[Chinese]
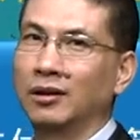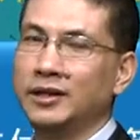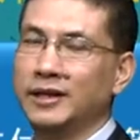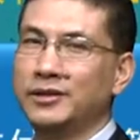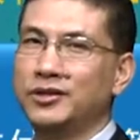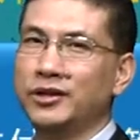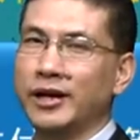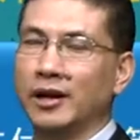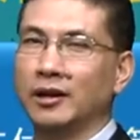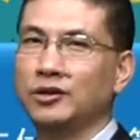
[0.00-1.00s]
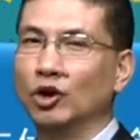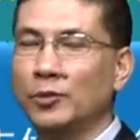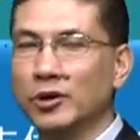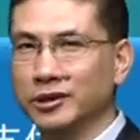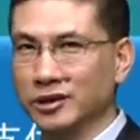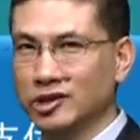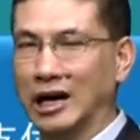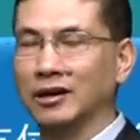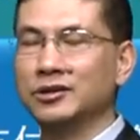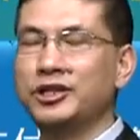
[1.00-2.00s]
一个企业有没有可能
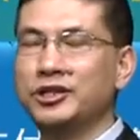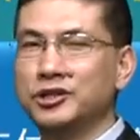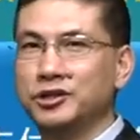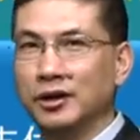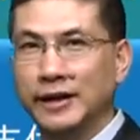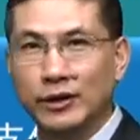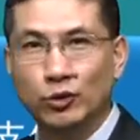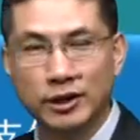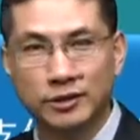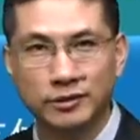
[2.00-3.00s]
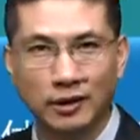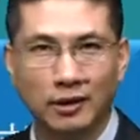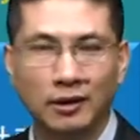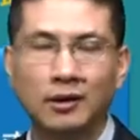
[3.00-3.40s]
长期执行零股利政策？